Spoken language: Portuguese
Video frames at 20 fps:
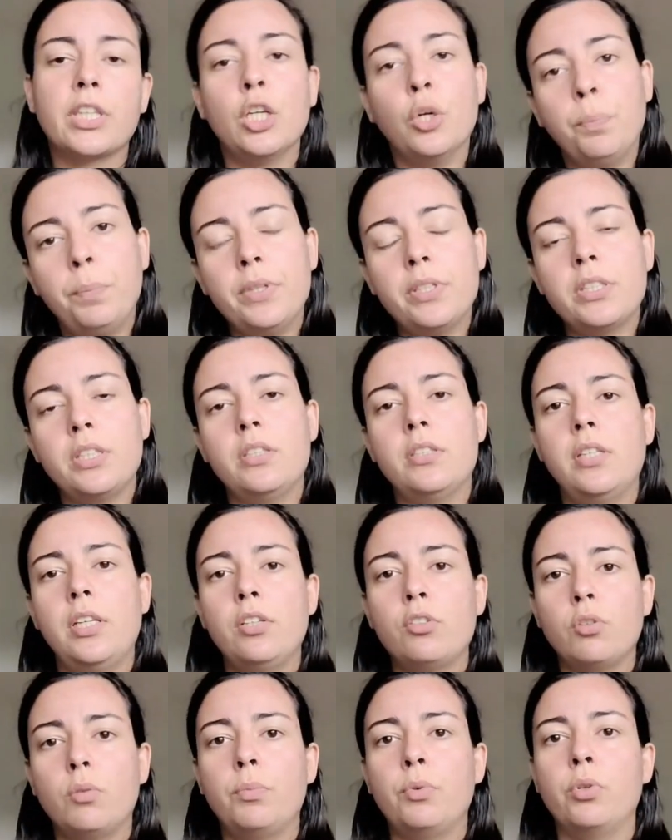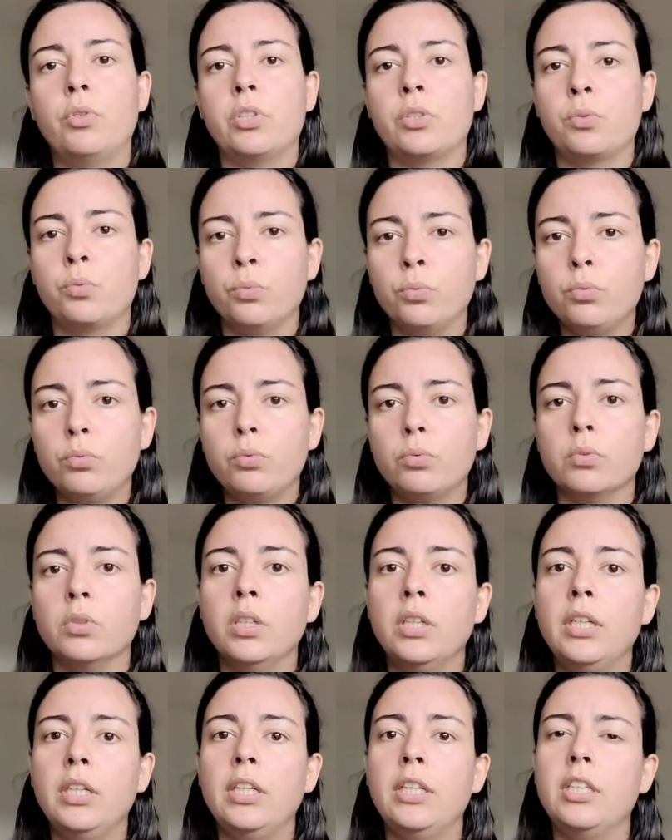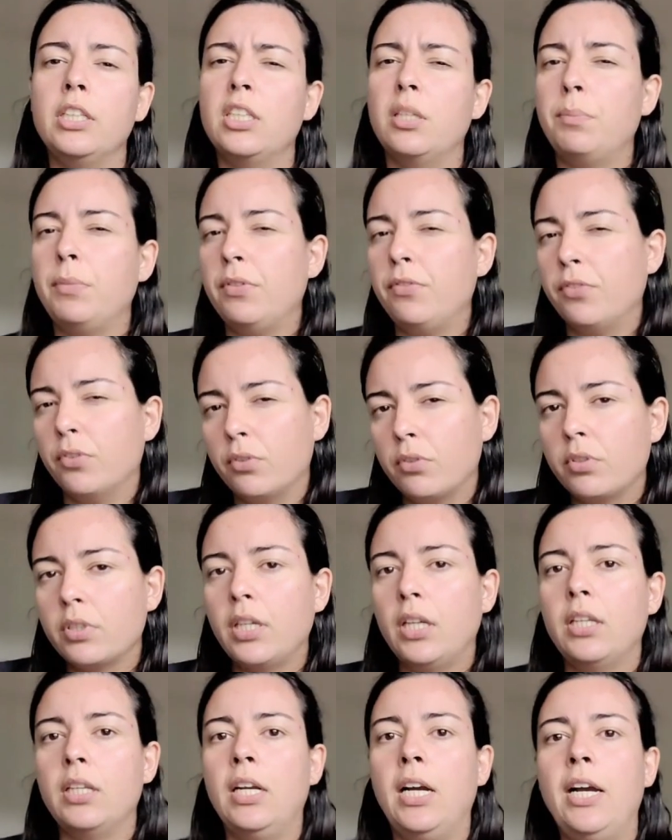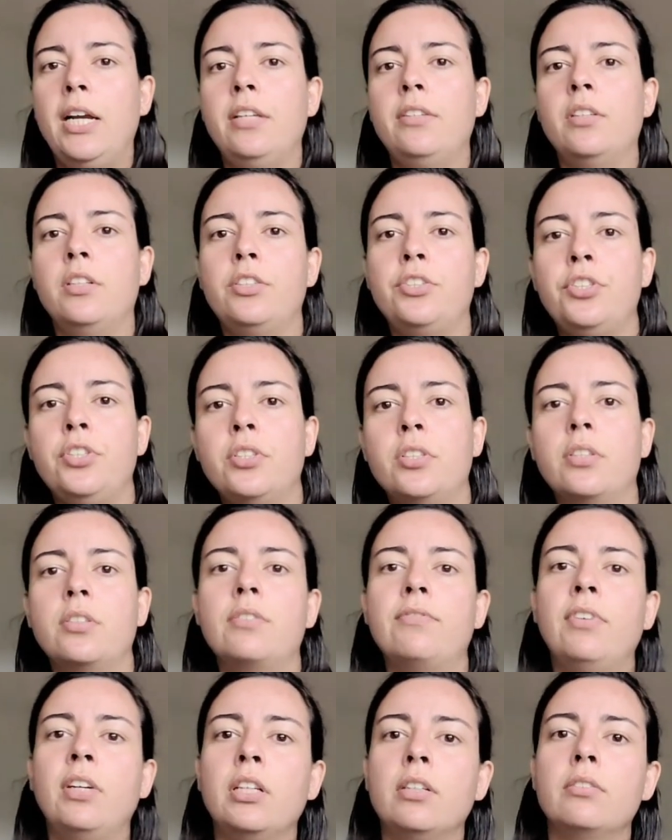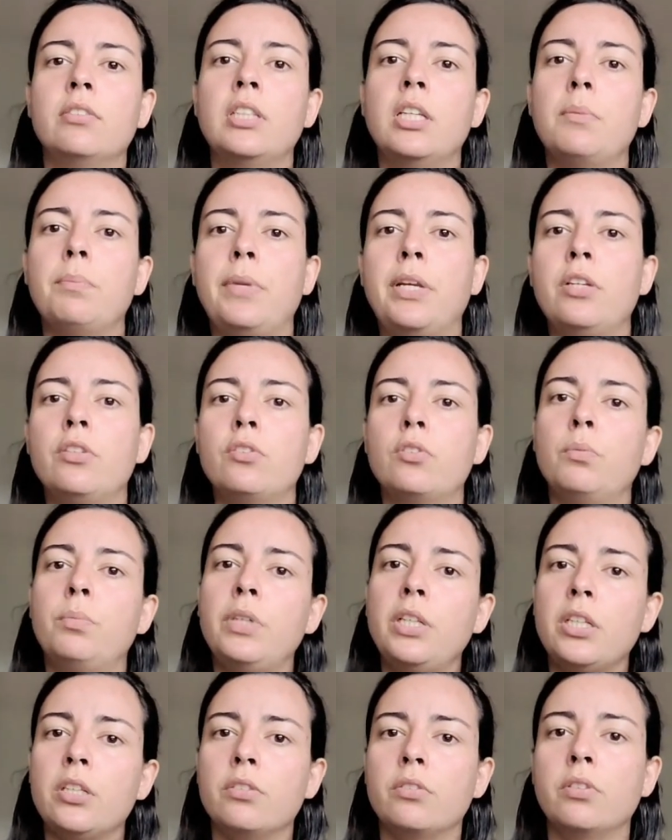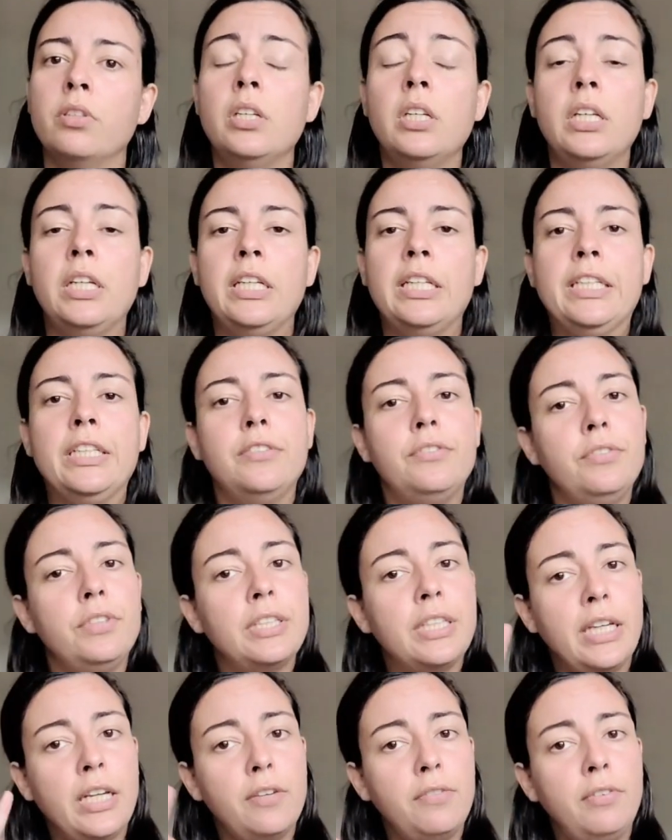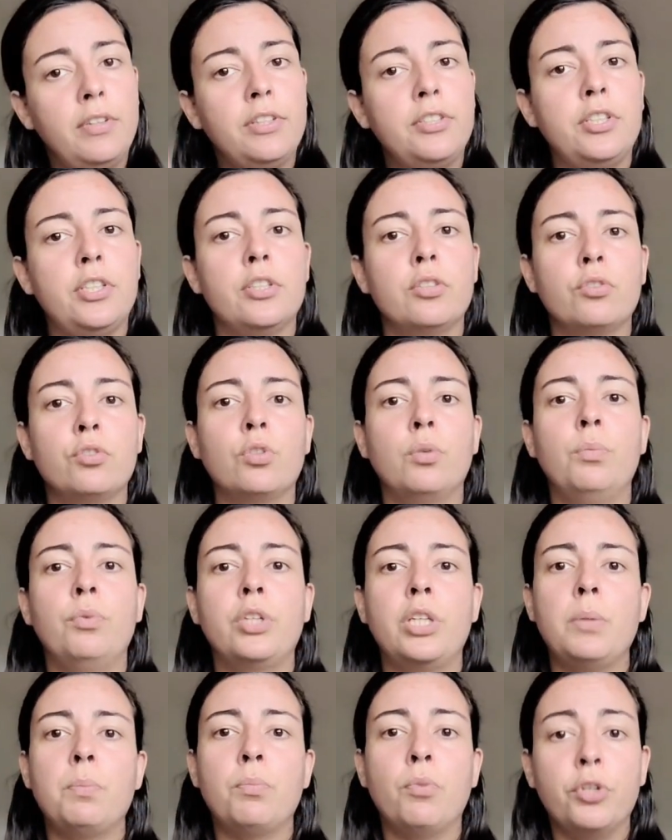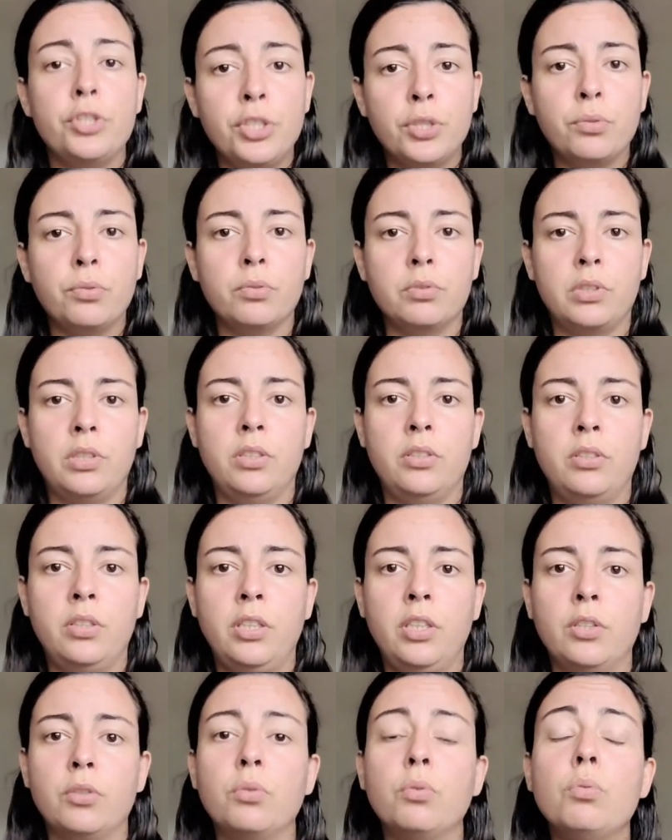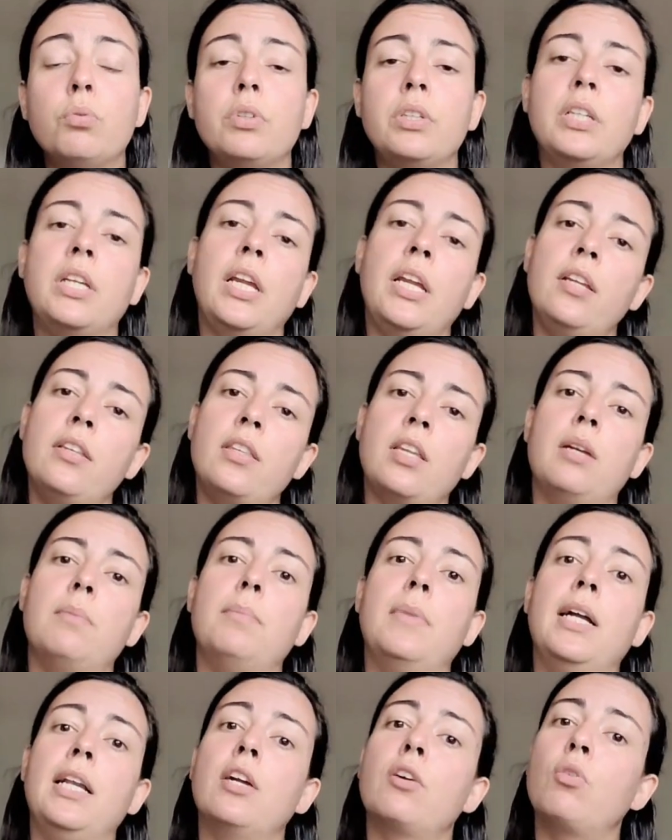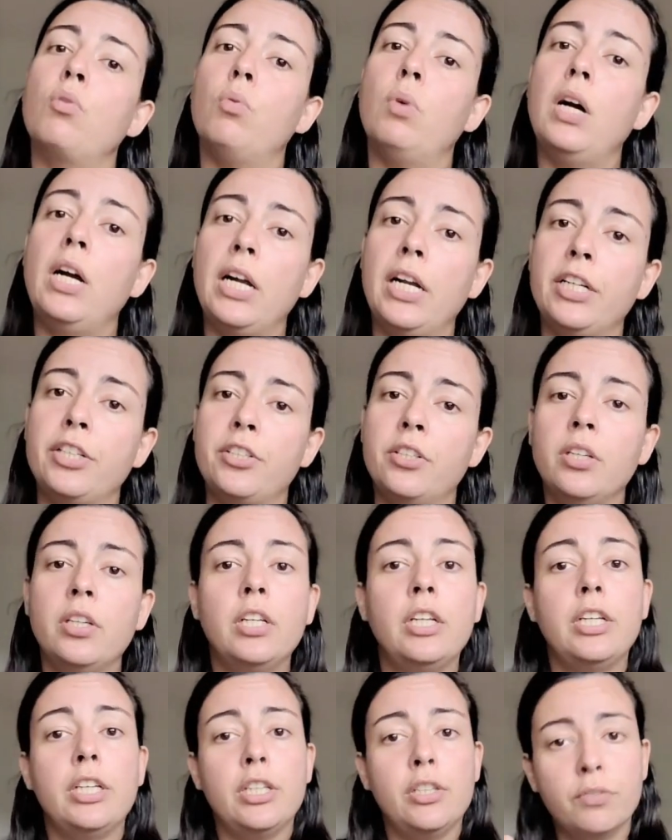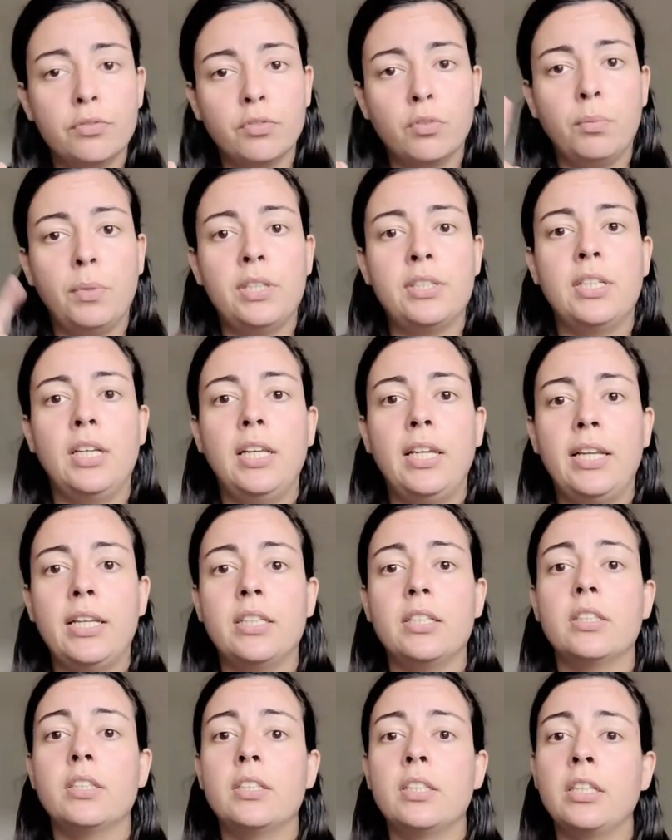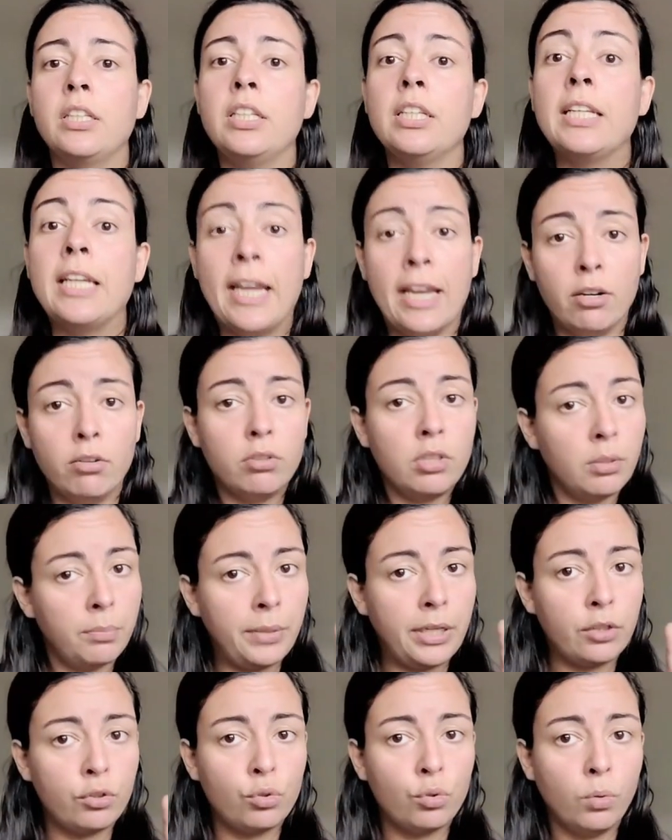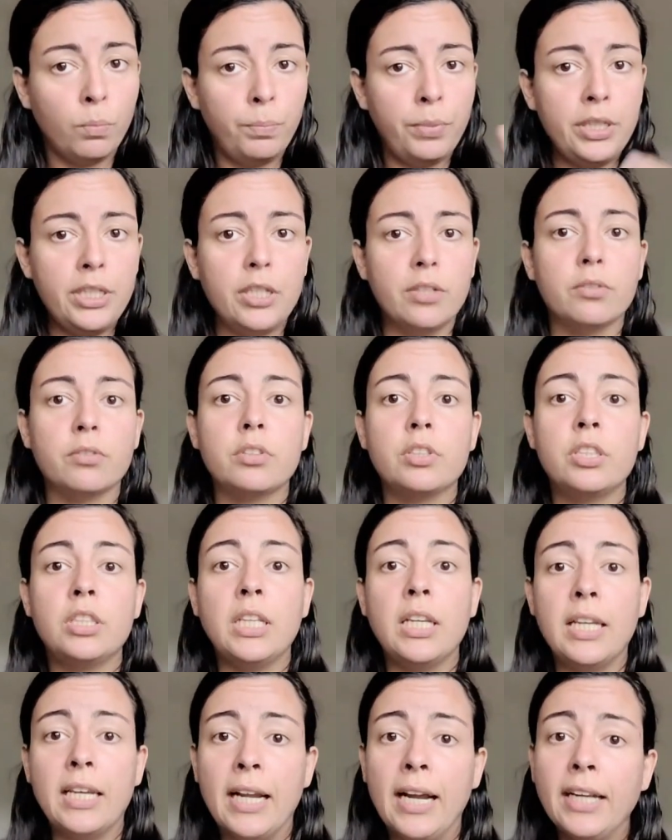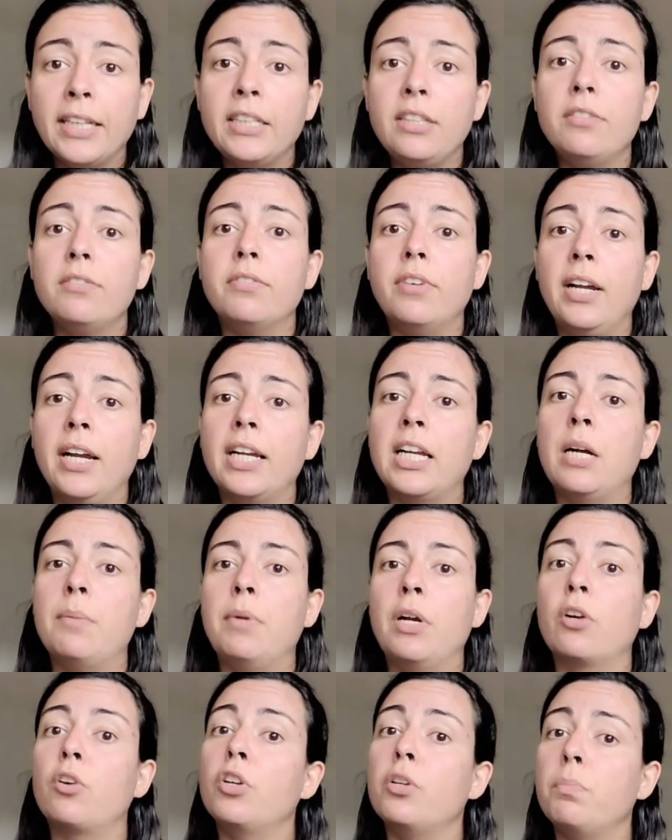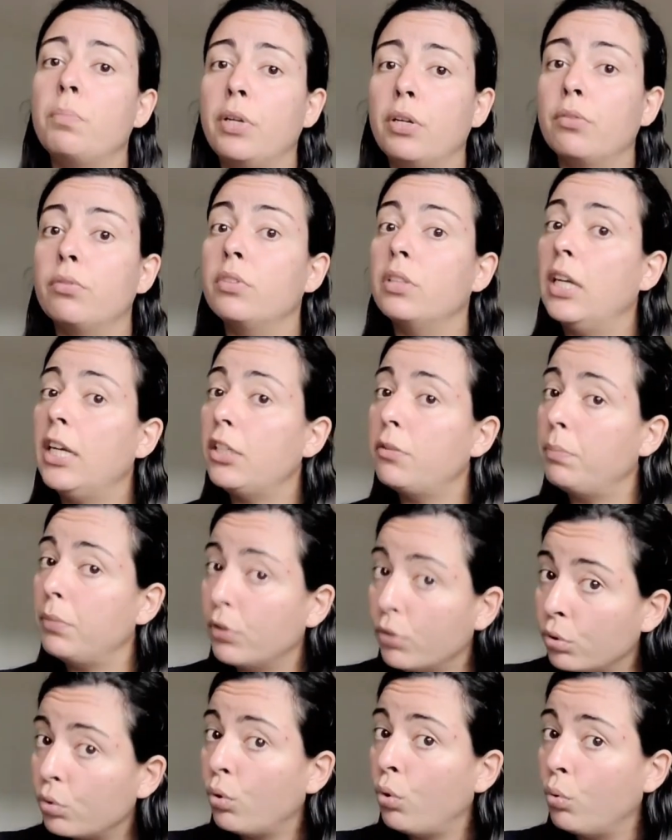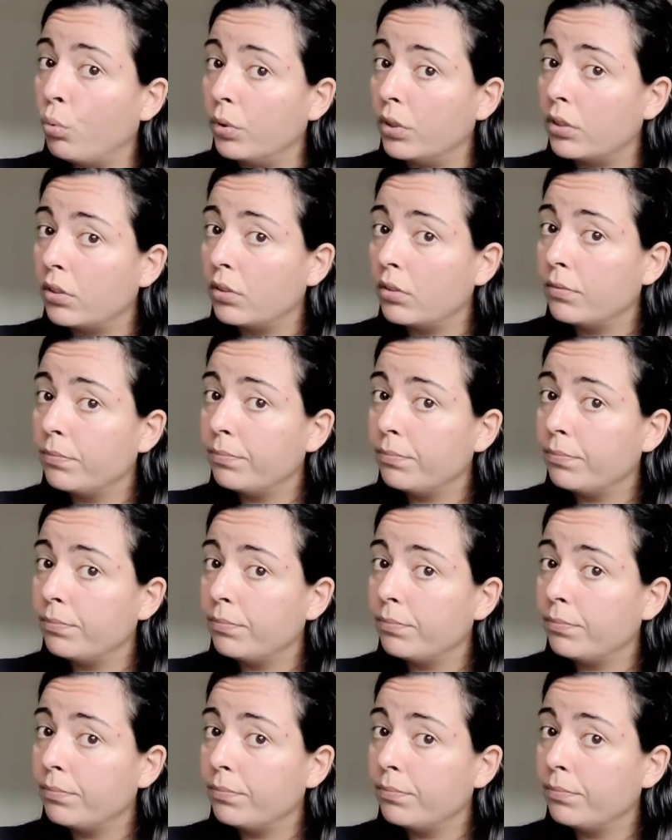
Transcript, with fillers: Eu pesquisei sobre o assunto e também vi outros canais, artistas falando também sobre isso e fiquei refletindo sobre o que pode acontecer com quem trabalha com a arte. E vou mais além, e quero também a sua opinião. Será que vai acabar com o emprego das pessoas?